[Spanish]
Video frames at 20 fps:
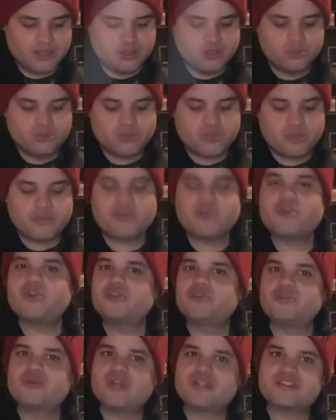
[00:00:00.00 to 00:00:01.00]
Juntémonos
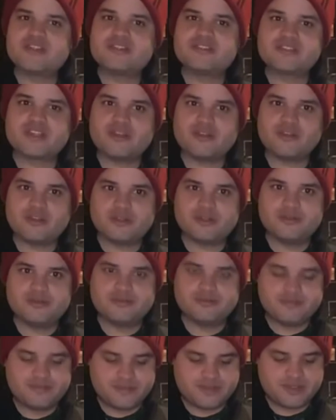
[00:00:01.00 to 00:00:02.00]
en tu casa el sábado.
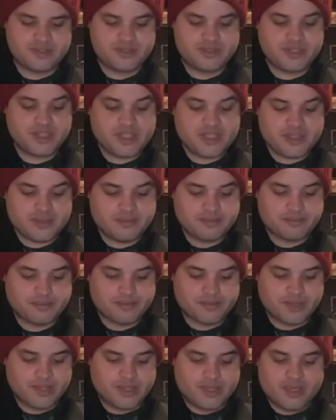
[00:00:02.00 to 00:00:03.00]
Sí,
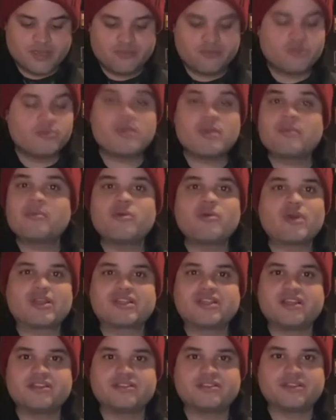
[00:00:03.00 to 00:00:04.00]
fumemos
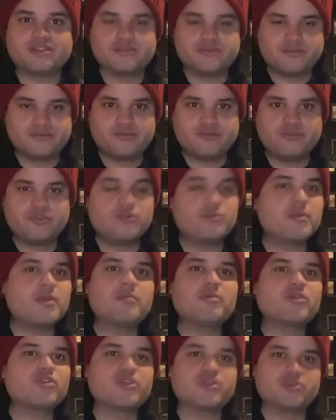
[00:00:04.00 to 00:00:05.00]
bastante,
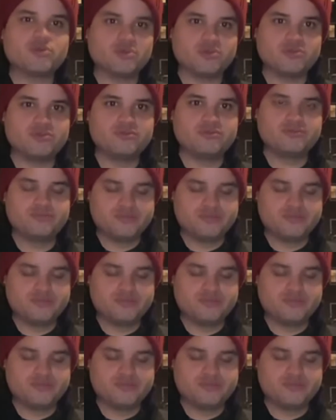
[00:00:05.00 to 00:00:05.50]
fumemos de todo.